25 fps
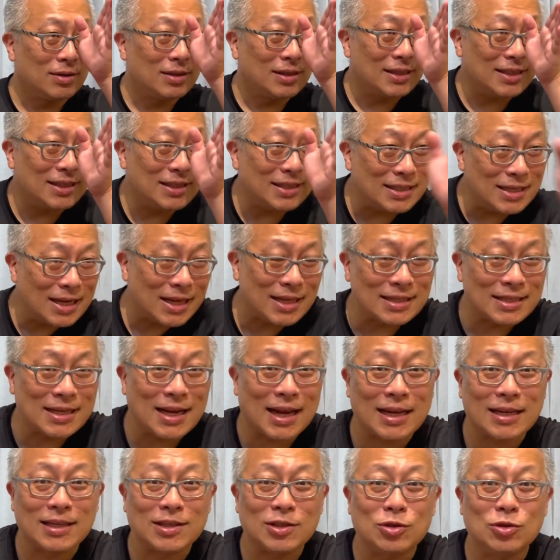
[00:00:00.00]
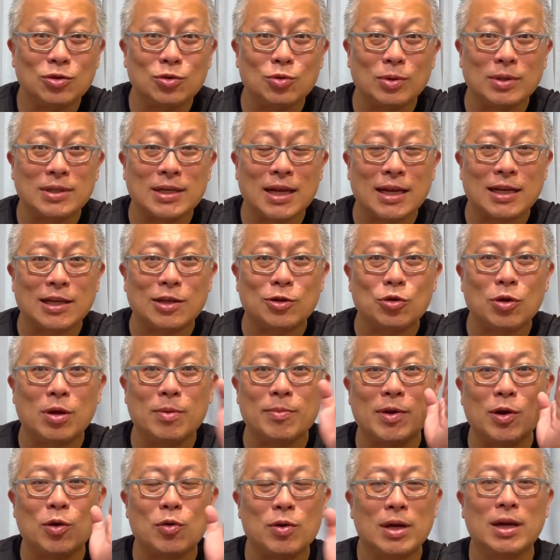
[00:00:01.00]
现在坐在你对
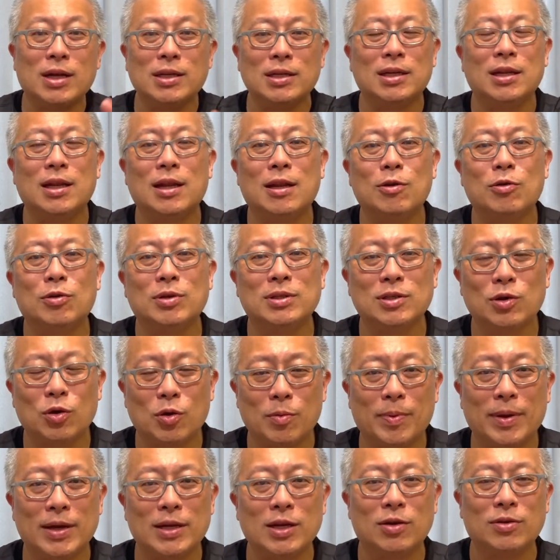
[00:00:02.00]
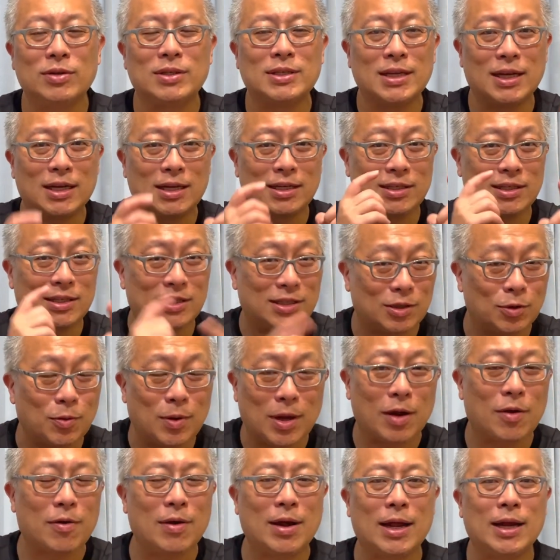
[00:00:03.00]
面或跟你联络这位朋友借个十
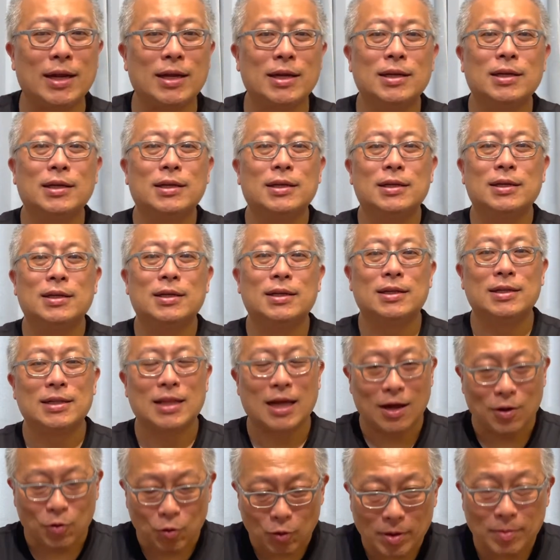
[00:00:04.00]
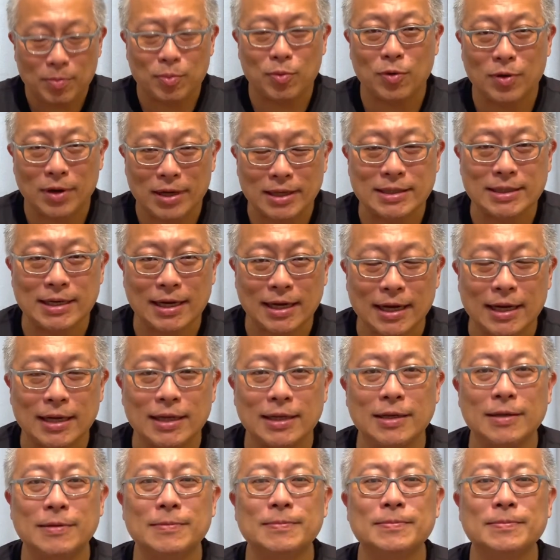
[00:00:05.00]
万块，他会不会借给你？